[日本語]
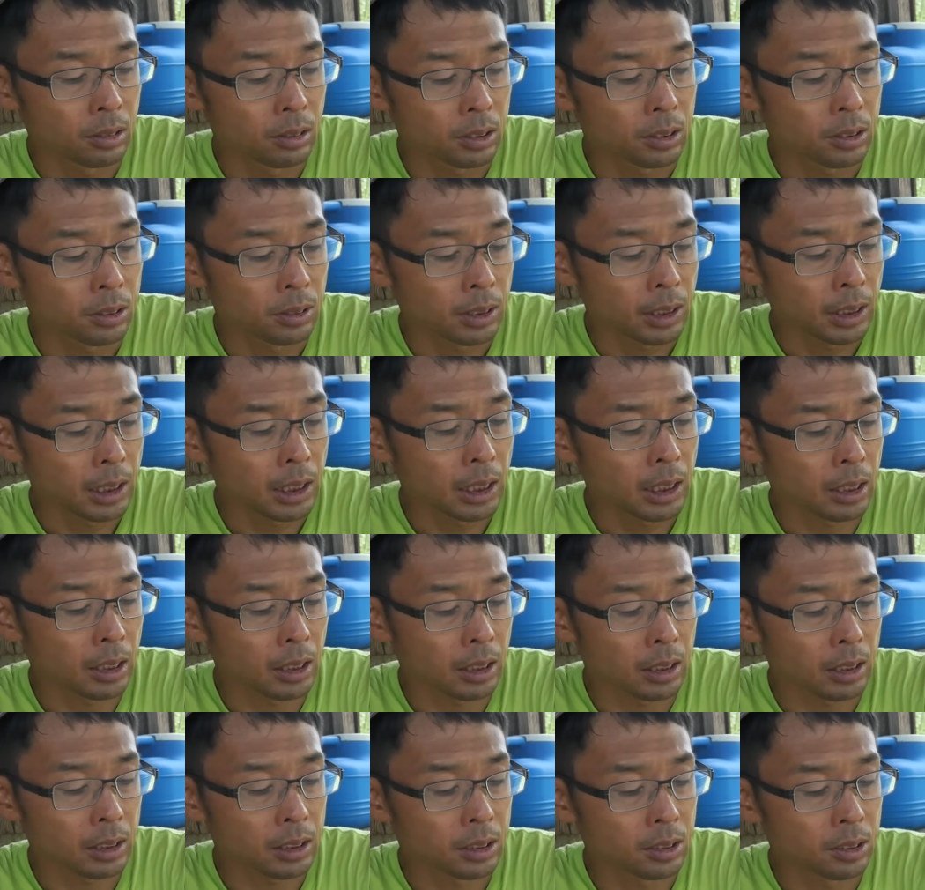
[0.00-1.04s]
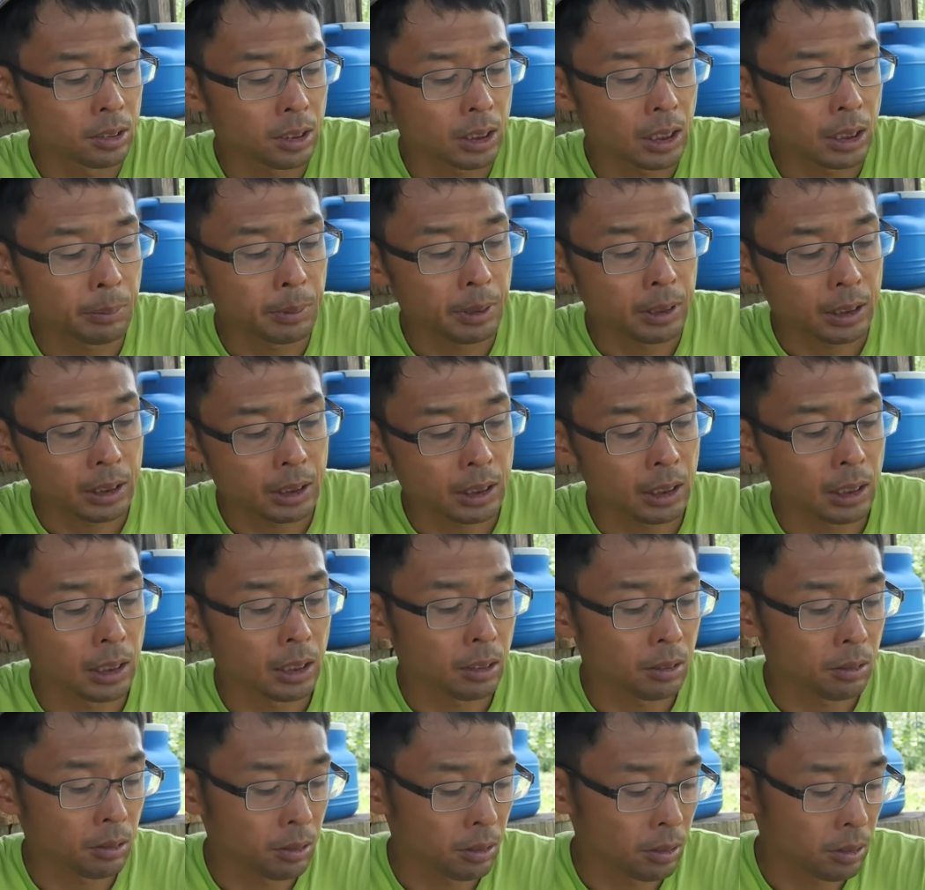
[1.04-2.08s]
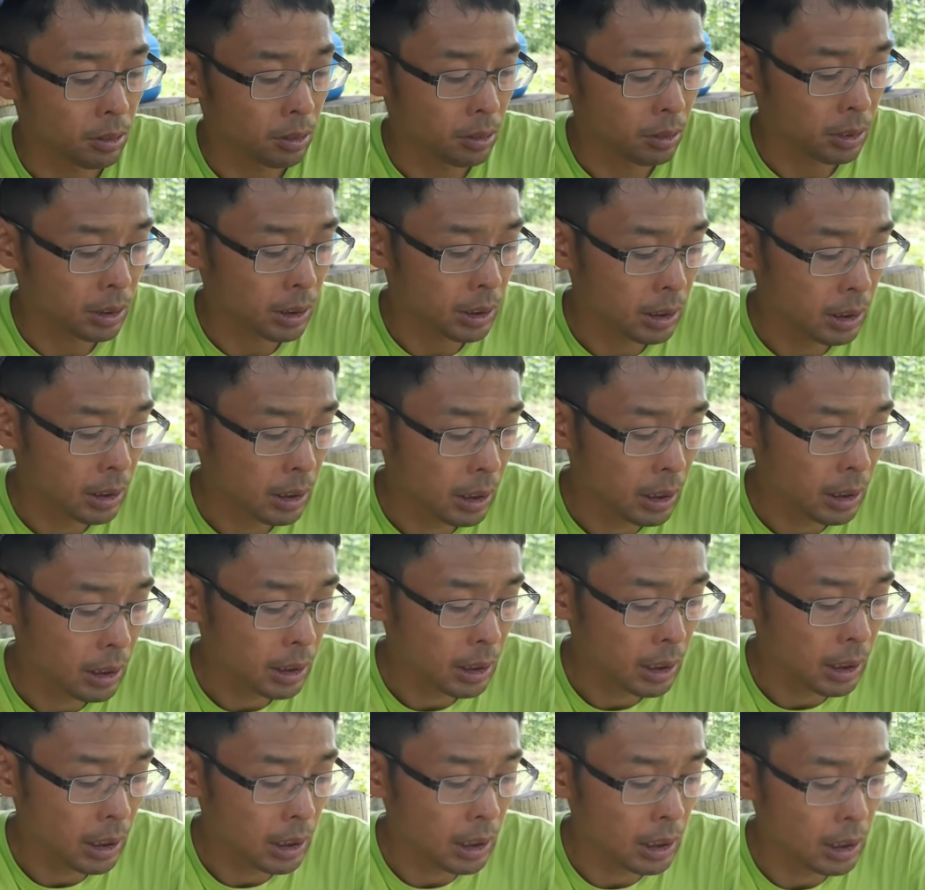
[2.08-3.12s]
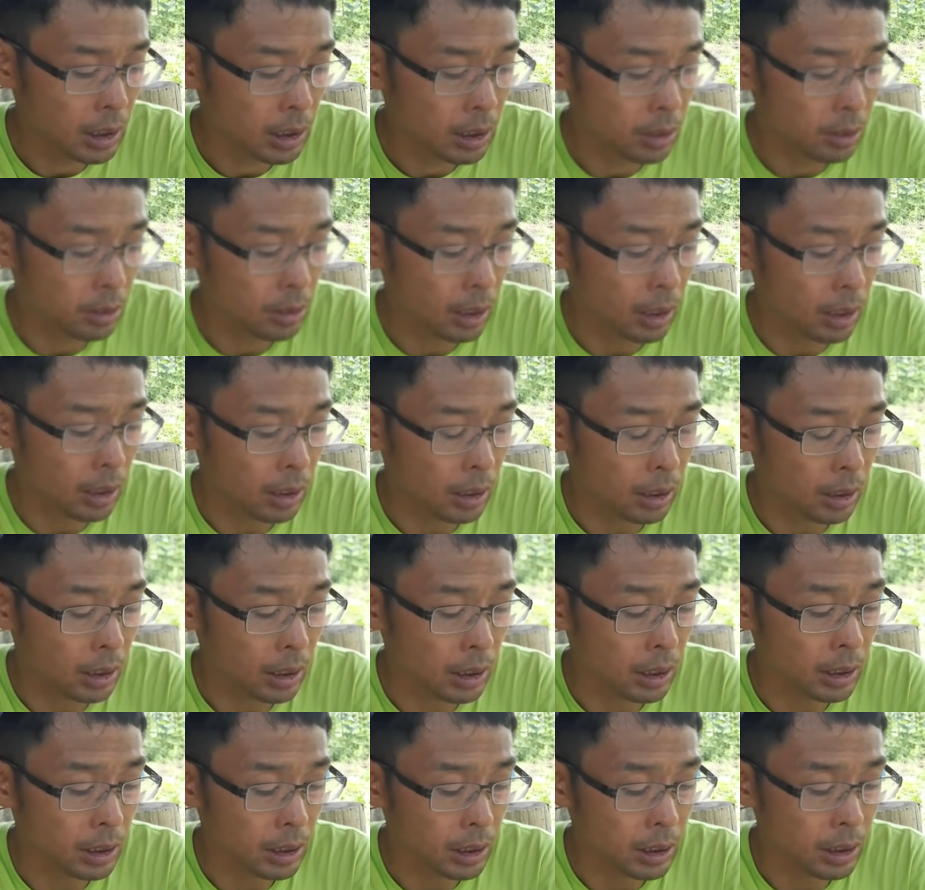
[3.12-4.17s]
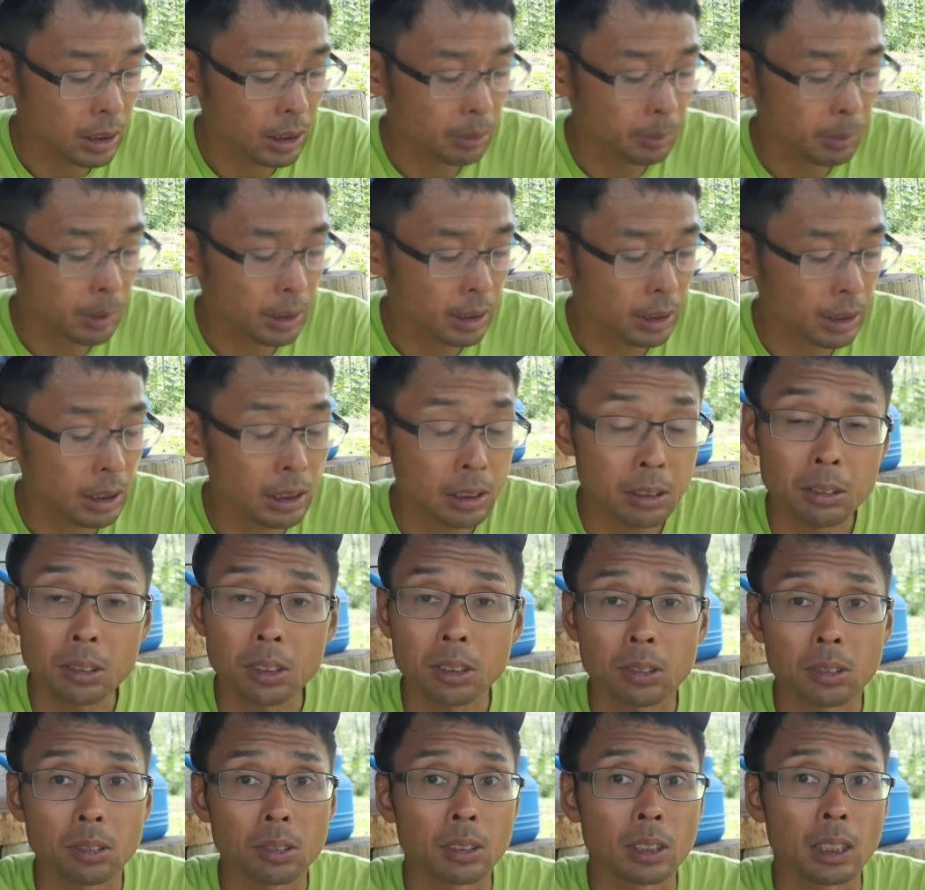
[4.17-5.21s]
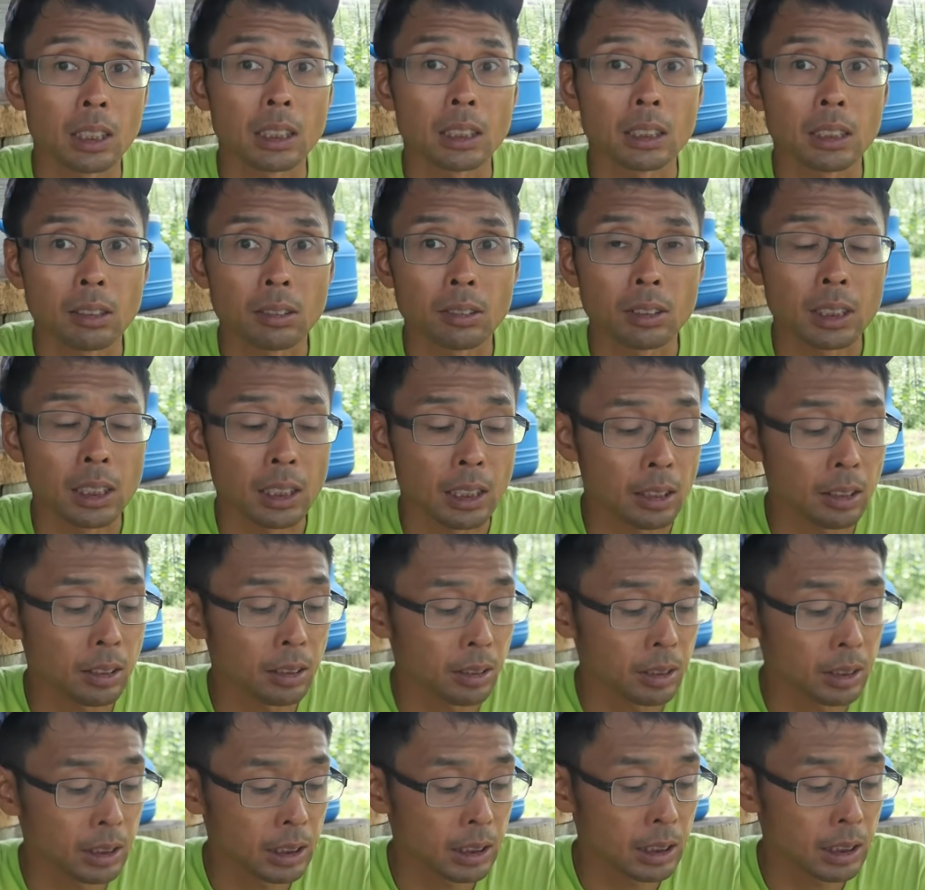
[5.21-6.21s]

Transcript: それで続きまして、この自家採取が禁止、まあ、自家増殖なんですけど、正確には。